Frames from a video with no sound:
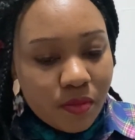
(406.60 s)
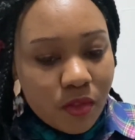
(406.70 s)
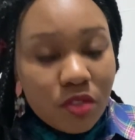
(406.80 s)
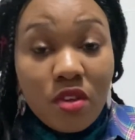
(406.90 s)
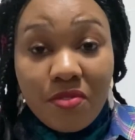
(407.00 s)

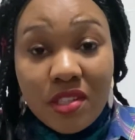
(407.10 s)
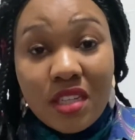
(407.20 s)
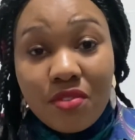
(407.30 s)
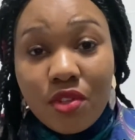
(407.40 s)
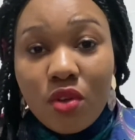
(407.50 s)
Je vais faire cette
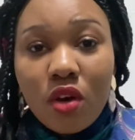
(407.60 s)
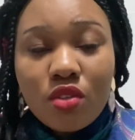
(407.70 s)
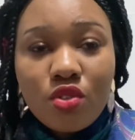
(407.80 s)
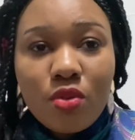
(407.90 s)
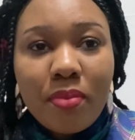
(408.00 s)
vidéo en
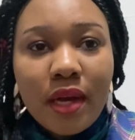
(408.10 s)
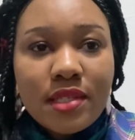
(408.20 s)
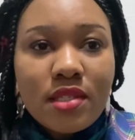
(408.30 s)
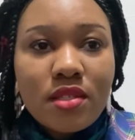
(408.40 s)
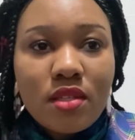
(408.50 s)
deux
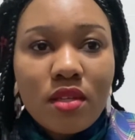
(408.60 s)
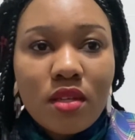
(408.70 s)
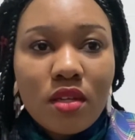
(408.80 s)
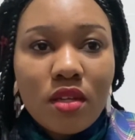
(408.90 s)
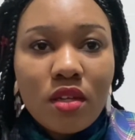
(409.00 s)
parties.
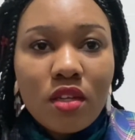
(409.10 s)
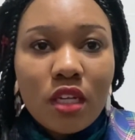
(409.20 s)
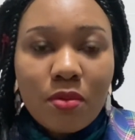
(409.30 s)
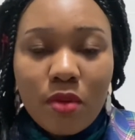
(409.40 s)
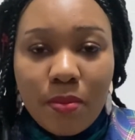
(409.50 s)
La
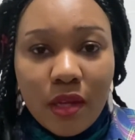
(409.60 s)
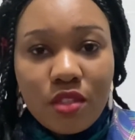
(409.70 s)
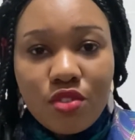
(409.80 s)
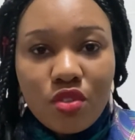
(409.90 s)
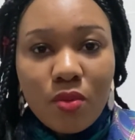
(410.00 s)
première partie,
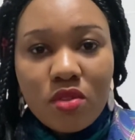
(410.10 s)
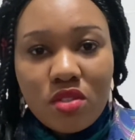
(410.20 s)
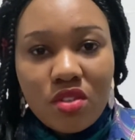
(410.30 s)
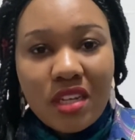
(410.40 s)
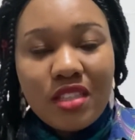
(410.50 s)
justement, ce
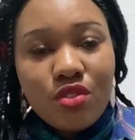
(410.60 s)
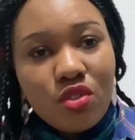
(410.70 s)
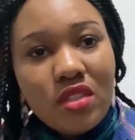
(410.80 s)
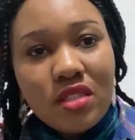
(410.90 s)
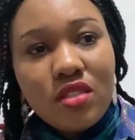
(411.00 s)
sera les deux
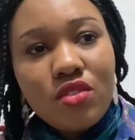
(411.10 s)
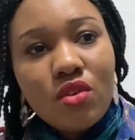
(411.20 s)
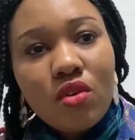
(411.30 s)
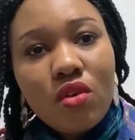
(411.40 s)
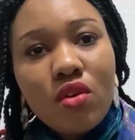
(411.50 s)

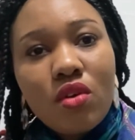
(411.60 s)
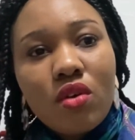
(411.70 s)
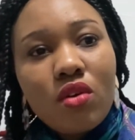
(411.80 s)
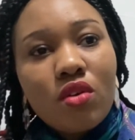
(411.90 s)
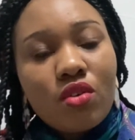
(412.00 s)
décisions
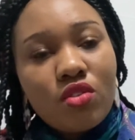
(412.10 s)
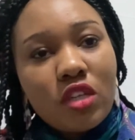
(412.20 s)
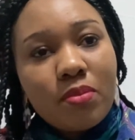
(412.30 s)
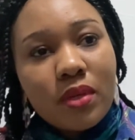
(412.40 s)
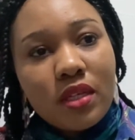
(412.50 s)
que j'ai
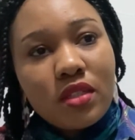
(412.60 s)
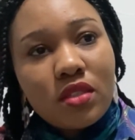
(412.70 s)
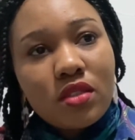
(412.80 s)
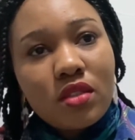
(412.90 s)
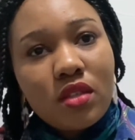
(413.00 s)
prises
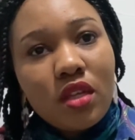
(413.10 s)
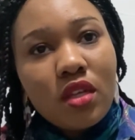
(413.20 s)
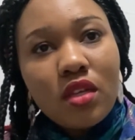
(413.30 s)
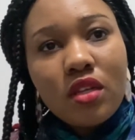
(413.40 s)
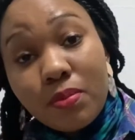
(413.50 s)

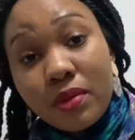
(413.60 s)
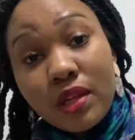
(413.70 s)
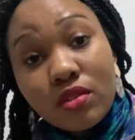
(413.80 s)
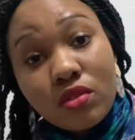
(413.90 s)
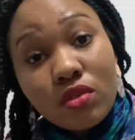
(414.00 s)
et
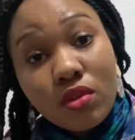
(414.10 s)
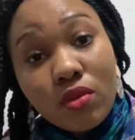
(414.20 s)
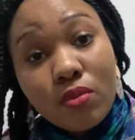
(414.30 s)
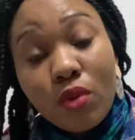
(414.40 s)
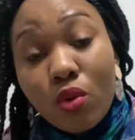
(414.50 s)
peut-être
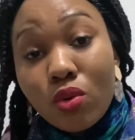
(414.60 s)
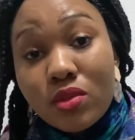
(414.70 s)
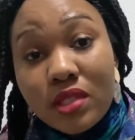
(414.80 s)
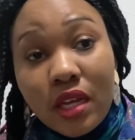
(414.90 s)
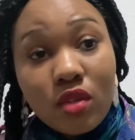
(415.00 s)
mon
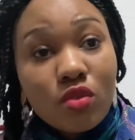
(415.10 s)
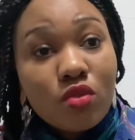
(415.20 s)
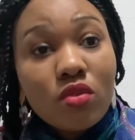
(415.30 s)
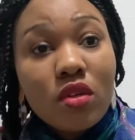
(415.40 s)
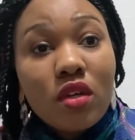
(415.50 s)
conseil ou
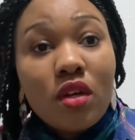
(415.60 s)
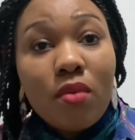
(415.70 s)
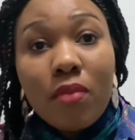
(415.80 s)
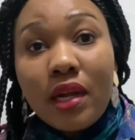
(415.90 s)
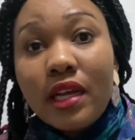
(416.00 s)

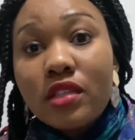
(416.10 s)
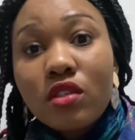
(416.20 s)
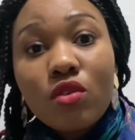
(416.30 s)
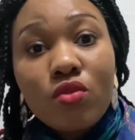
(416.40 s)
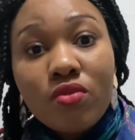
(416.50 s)
ma
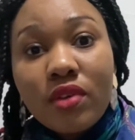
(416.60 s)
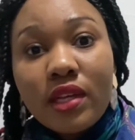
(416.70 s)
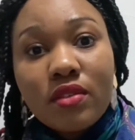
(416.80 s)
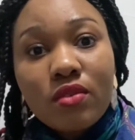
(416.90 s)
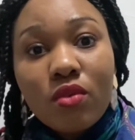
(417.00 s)
lettre
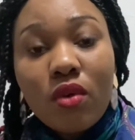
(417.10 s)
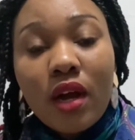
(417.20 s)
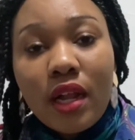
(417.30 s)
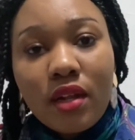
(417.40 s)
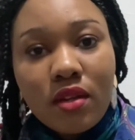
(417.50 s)
ouverte
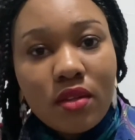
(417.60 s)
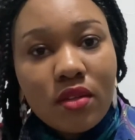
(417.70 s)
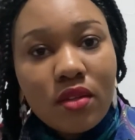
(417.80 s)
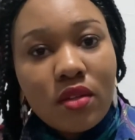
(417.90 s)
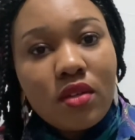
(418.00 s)
orale
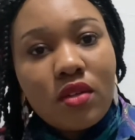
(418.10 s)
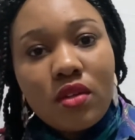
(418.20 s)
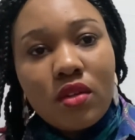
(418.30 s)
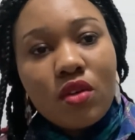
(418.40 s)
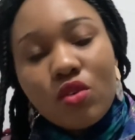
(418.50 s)

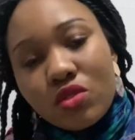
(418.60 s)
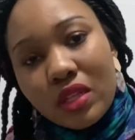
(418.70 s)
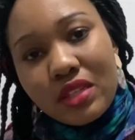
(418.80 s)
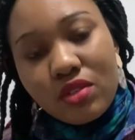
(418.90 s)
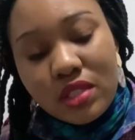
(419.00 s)
aux
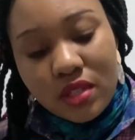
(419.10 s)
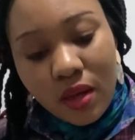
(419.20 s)
adolescents.